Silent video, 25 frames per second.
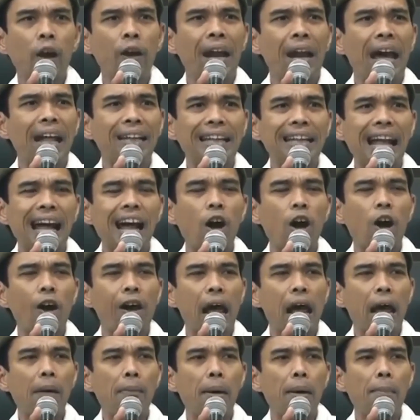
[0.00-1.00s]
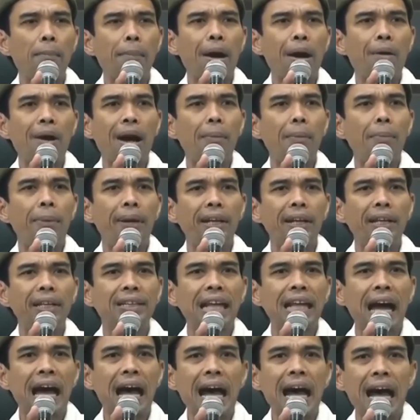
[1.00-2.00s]
Kalau datang orang membawa
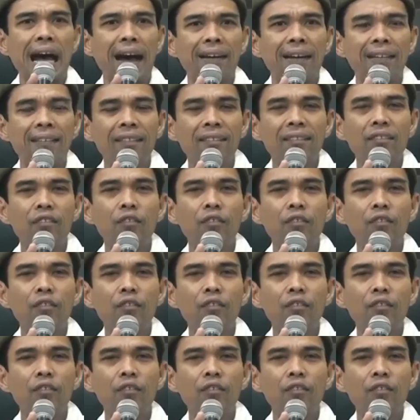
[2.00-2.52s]
berita,